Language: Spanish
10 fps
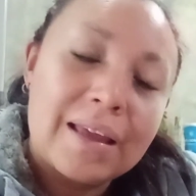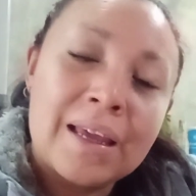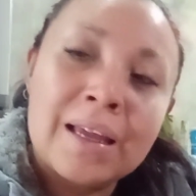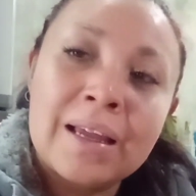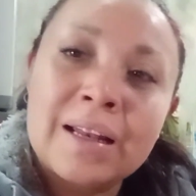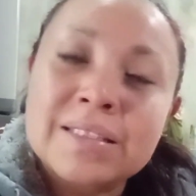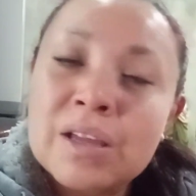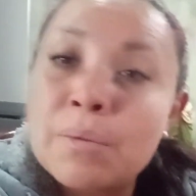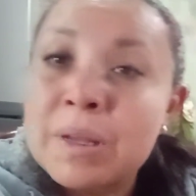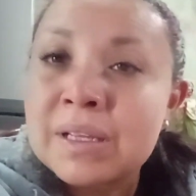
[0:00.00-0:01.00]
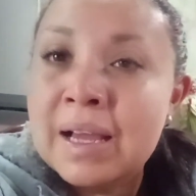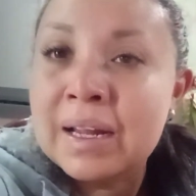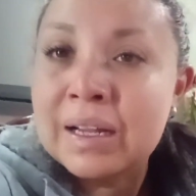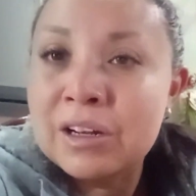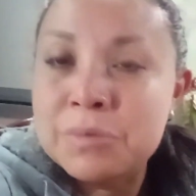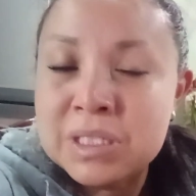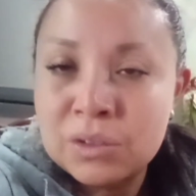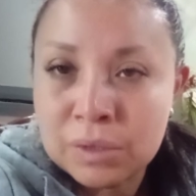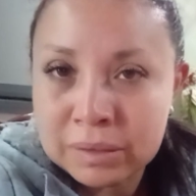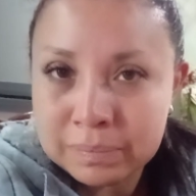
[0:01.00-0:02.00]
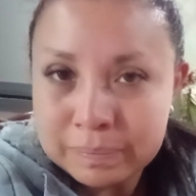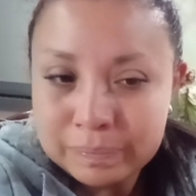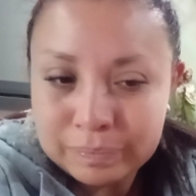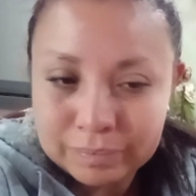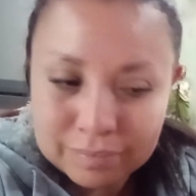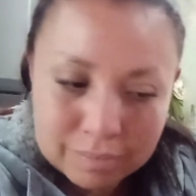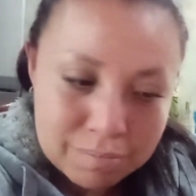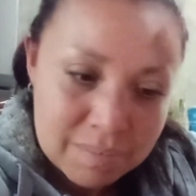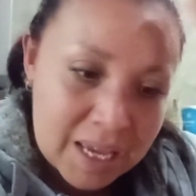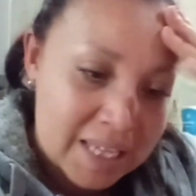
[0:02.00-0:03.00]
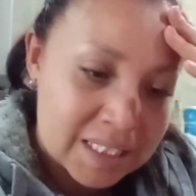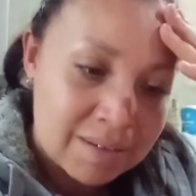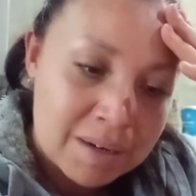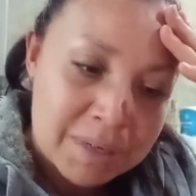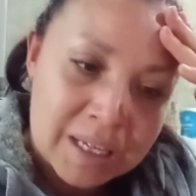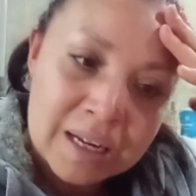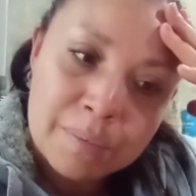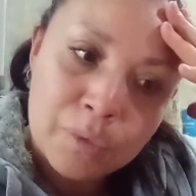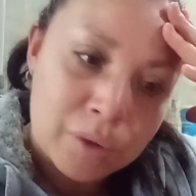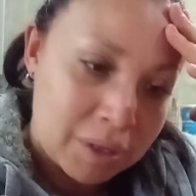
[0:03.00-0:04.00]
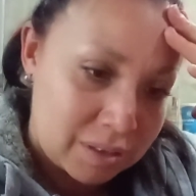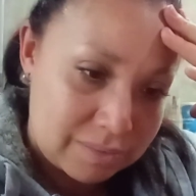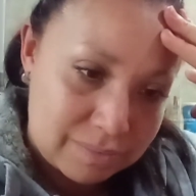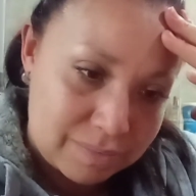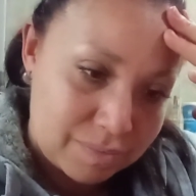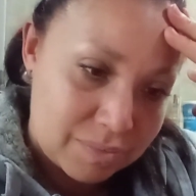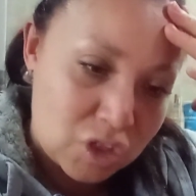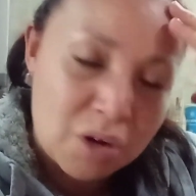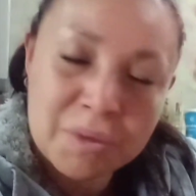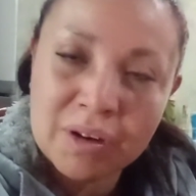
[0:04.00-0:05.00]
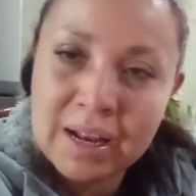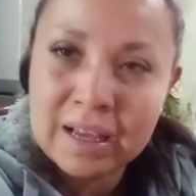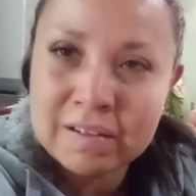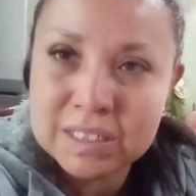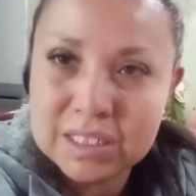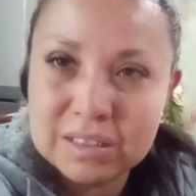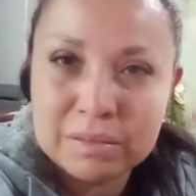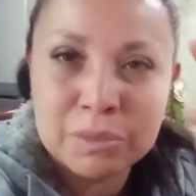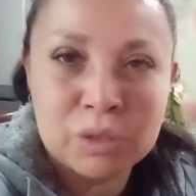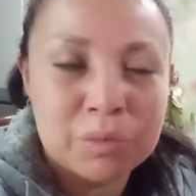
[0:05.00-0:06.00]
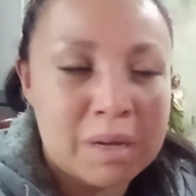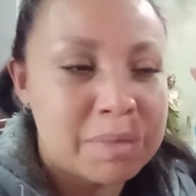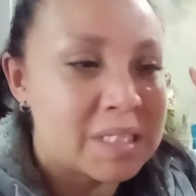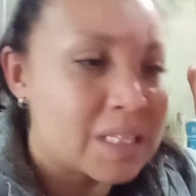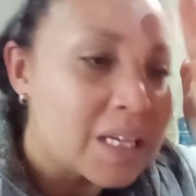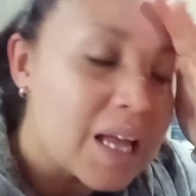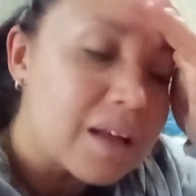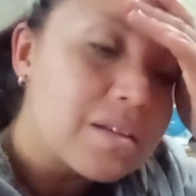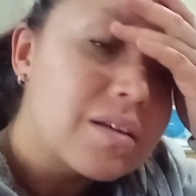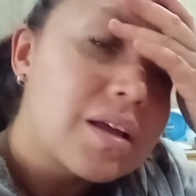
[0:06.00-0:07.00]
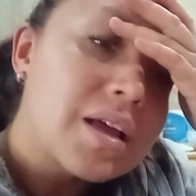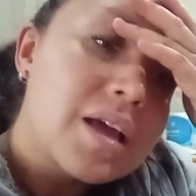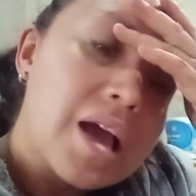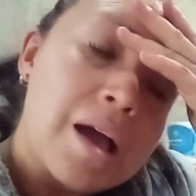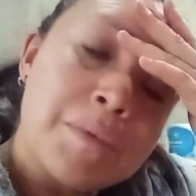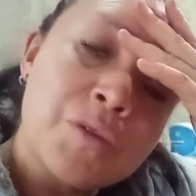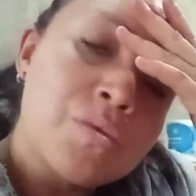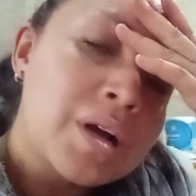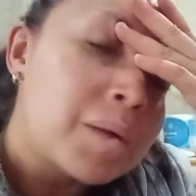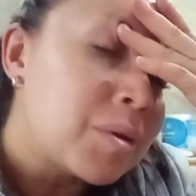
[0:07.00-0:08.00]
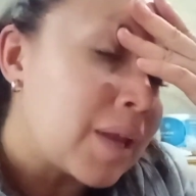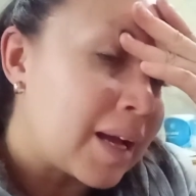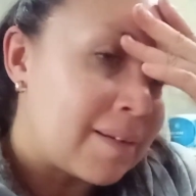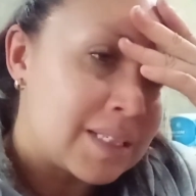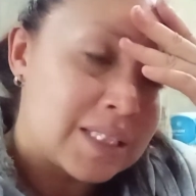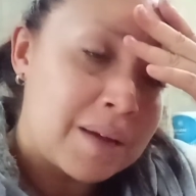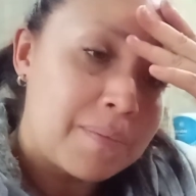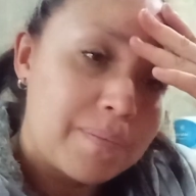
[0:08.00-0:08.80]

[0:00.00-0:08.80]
Eh, les quiero platicar que no me siento bien. Estaba la mañana muy bien. Solo me dolía la cabeza. Me tomé una pastilla. A mí nunca me dolía la cabeza.